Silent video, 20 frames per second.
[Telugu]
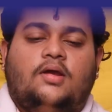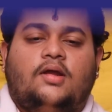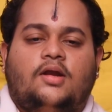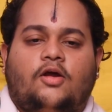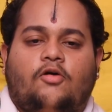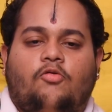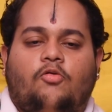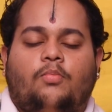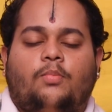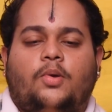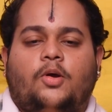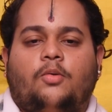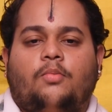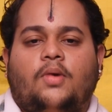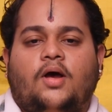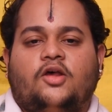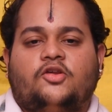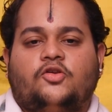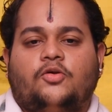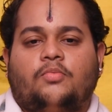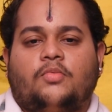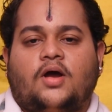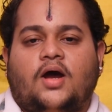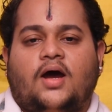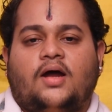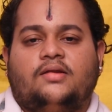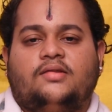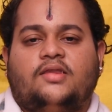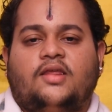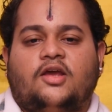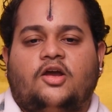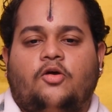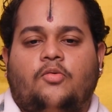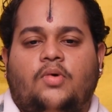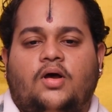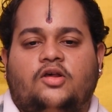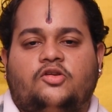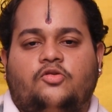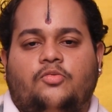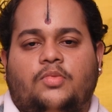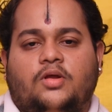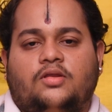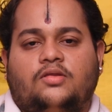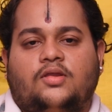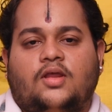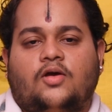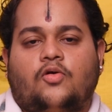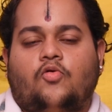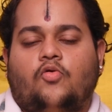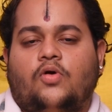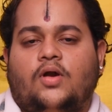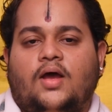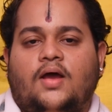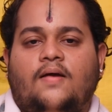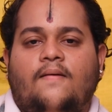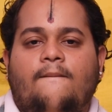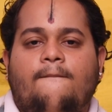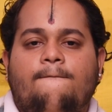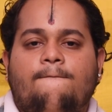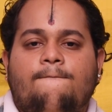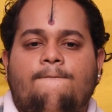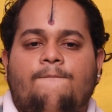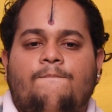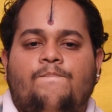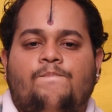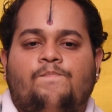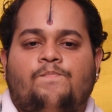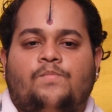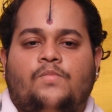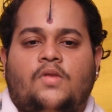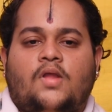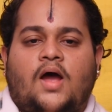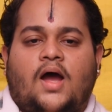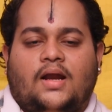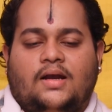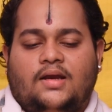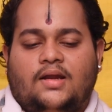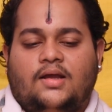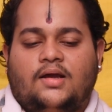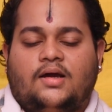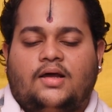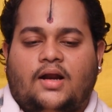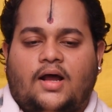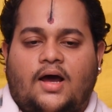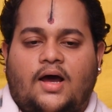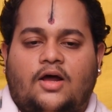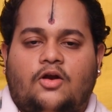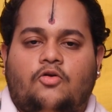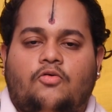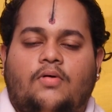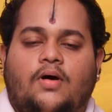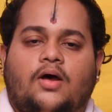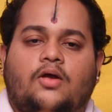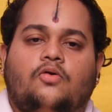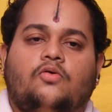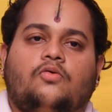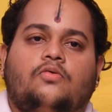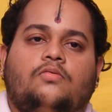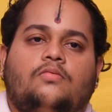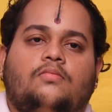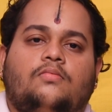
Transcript: ఈ నవంబర్ మాసం కార్తీక మాసం అంతా కూడా అన్ని గ్రహాలు వారు